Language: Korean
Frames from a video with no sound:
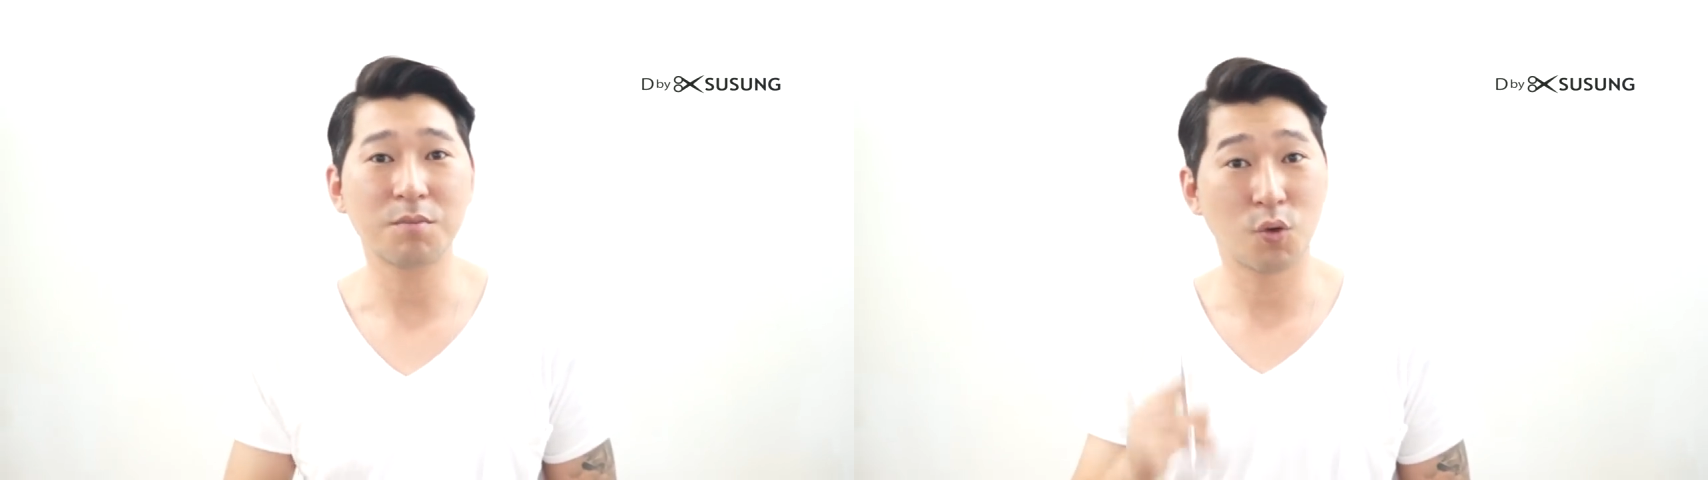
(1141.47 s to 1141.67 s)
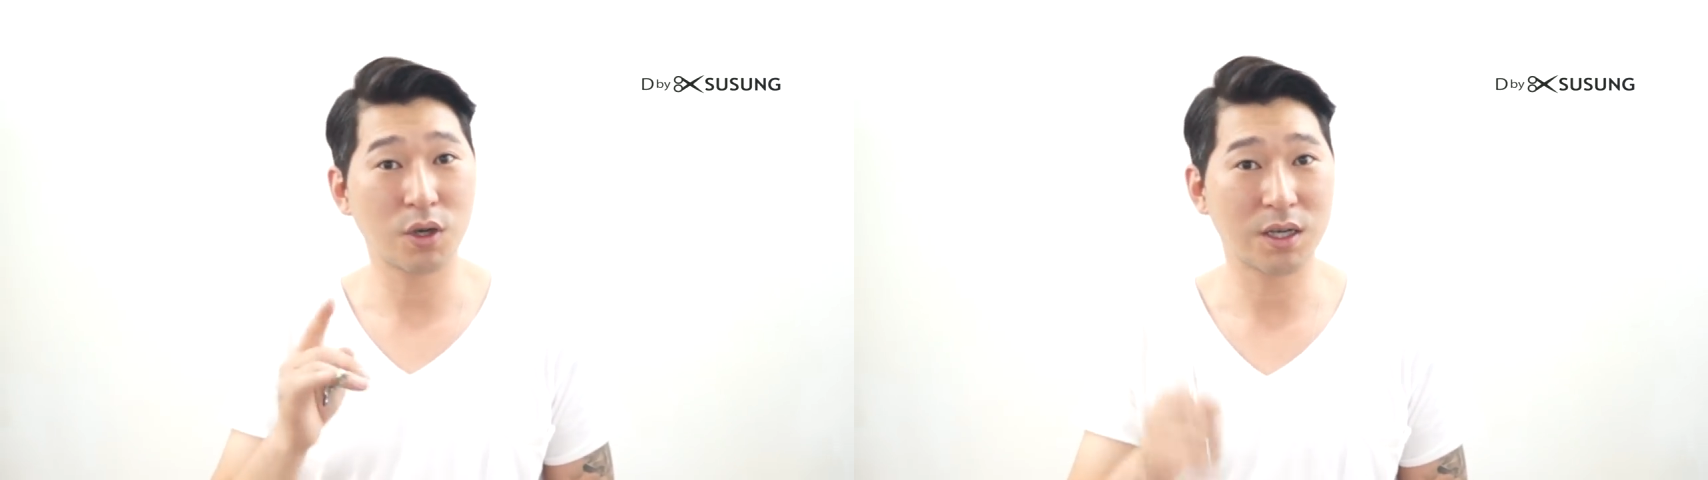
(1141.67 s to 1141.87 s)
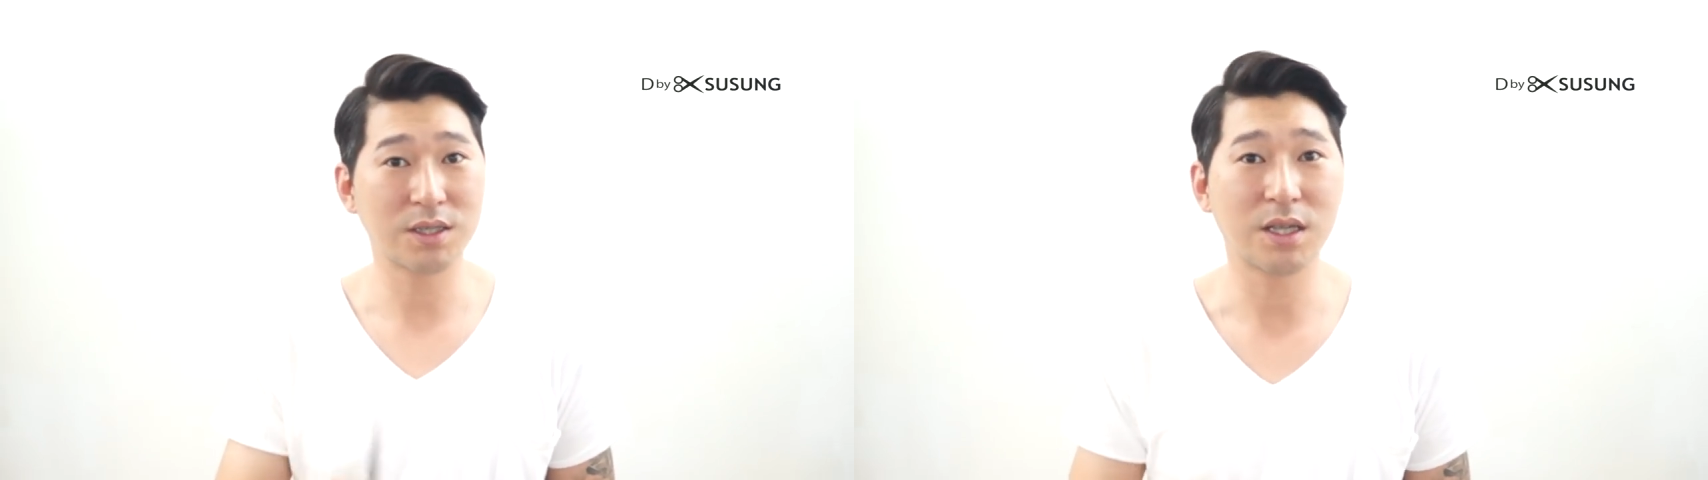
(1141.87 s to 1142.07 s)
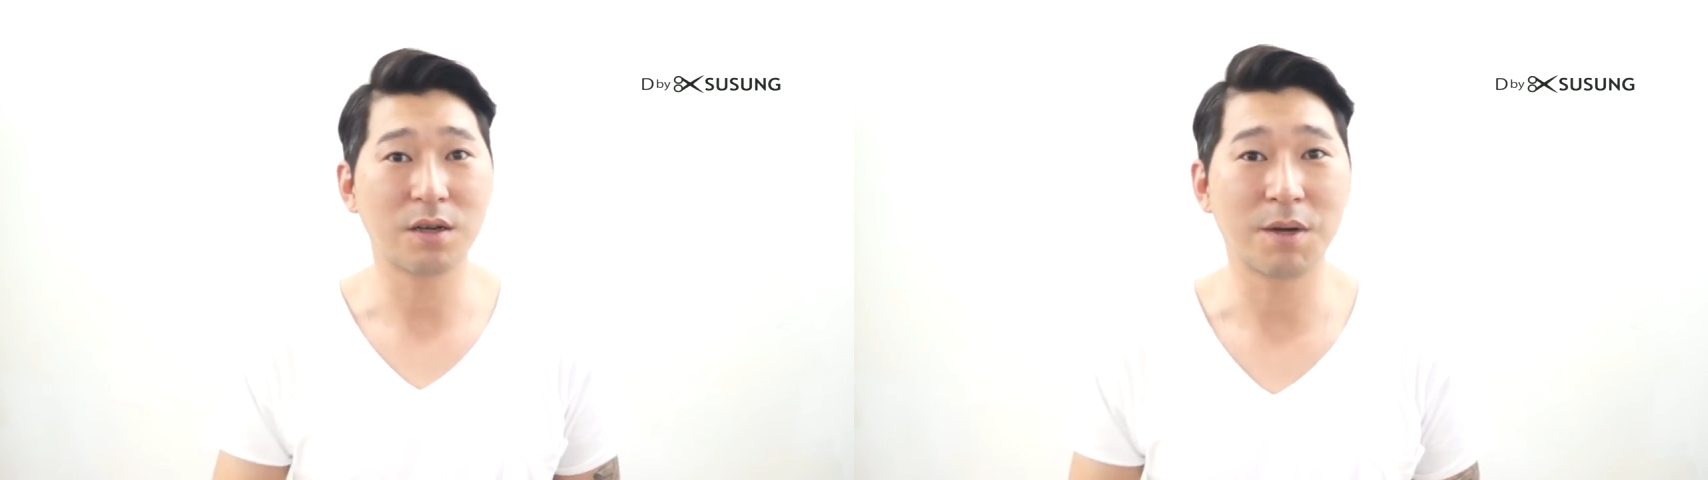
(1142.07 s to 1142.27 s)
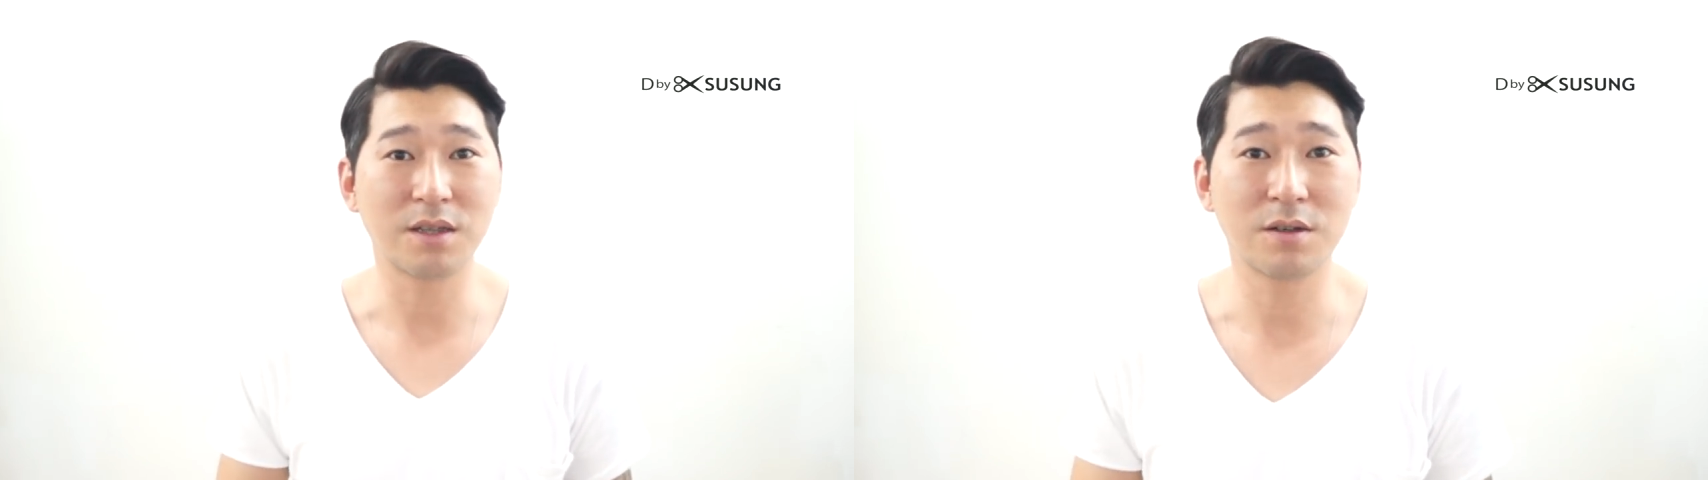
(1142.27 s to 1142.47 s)
모이한 스타일을
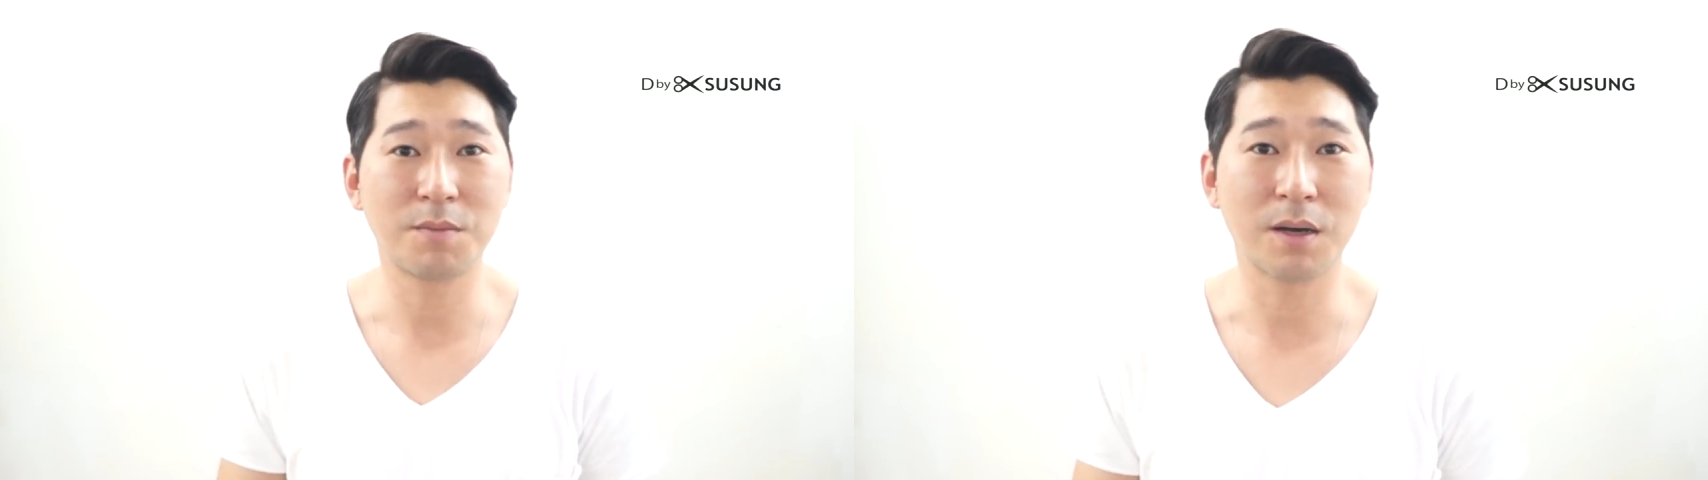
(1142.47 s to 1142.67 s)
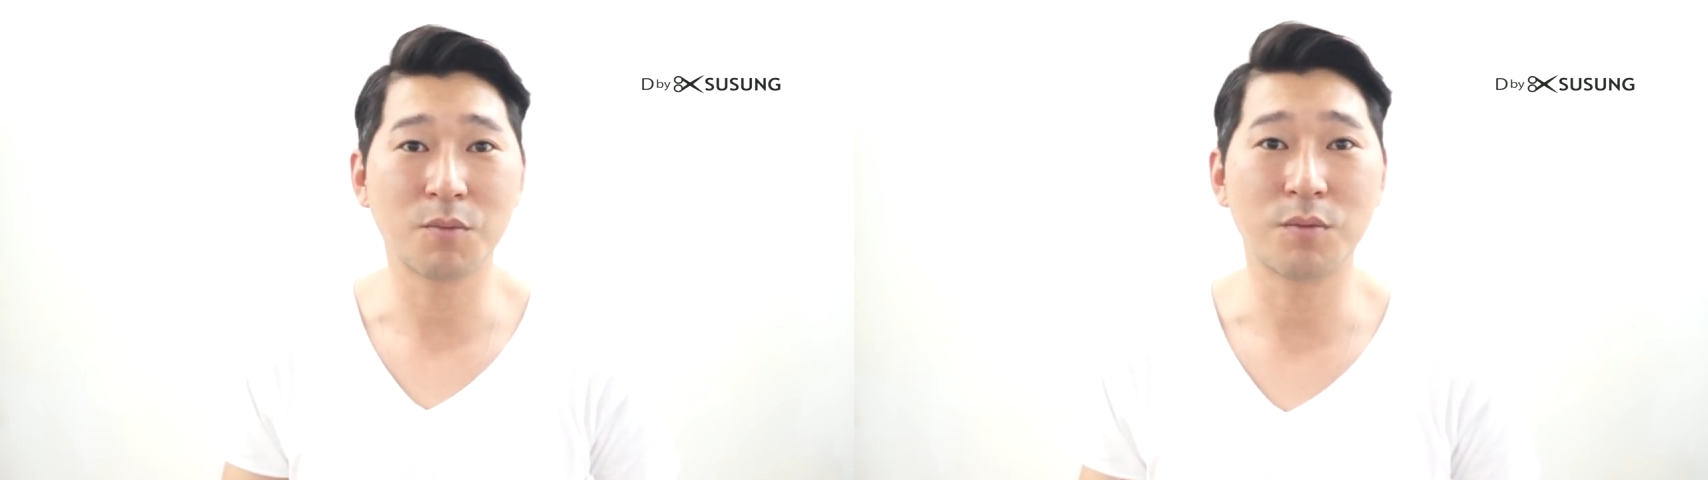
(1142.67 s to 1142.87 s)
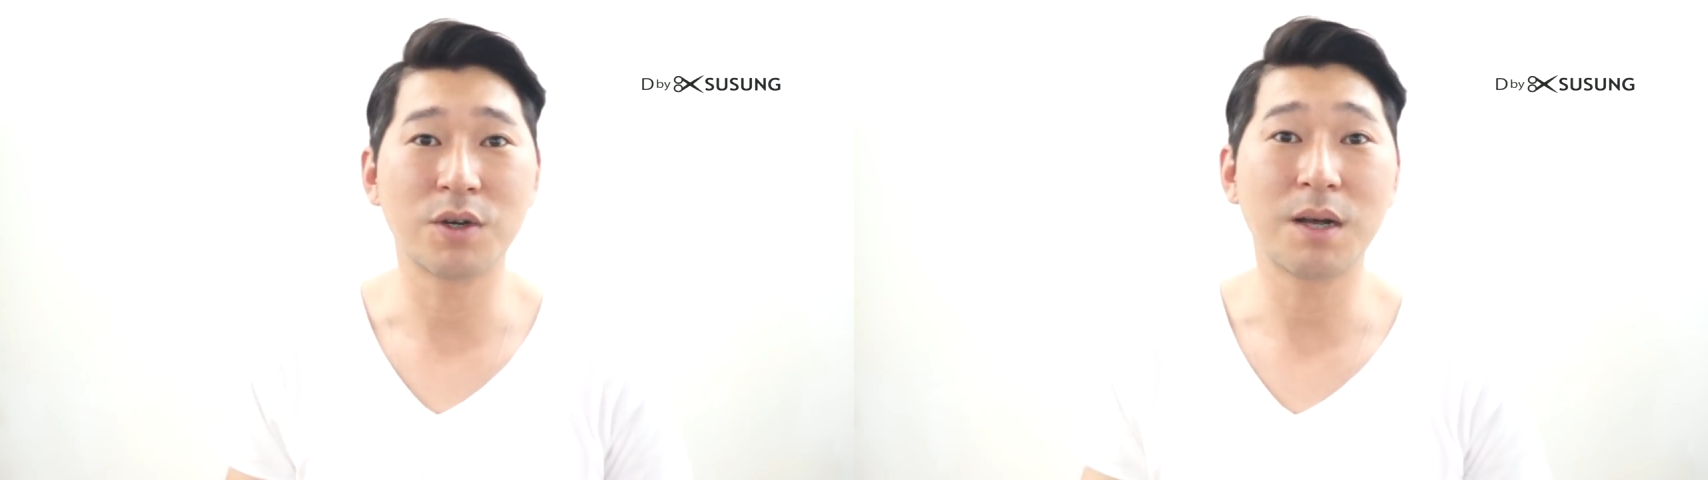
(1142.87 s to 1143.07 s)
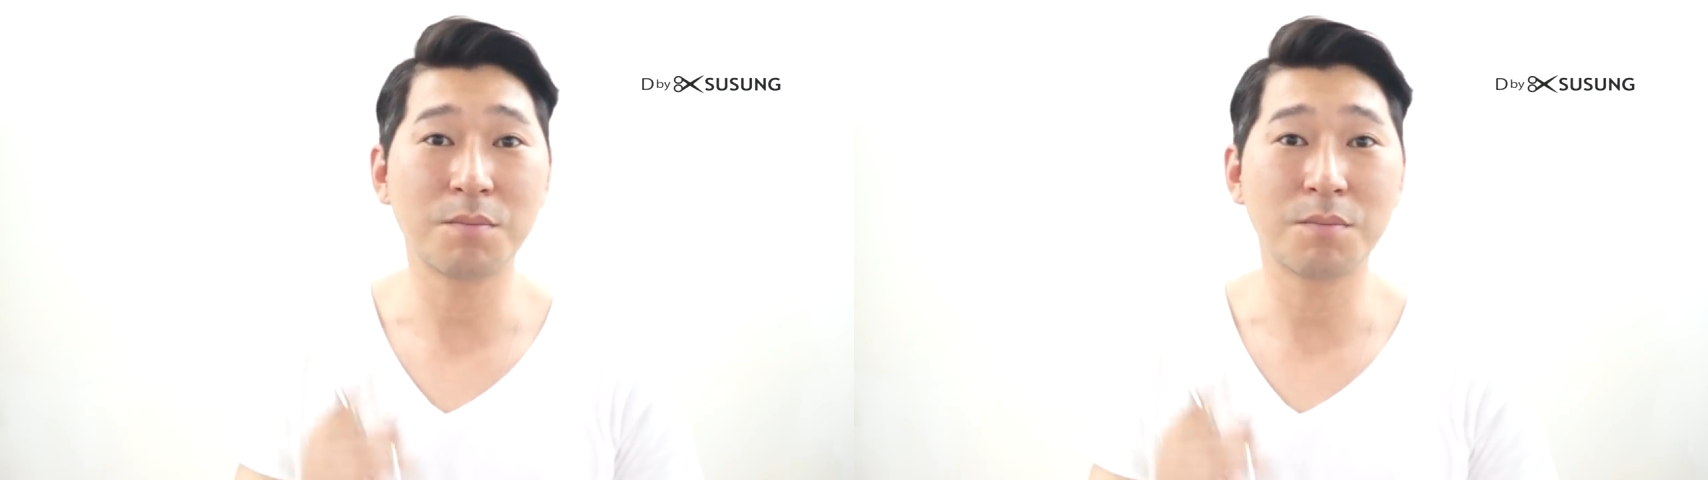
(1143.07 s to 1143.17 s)
만드는 방법을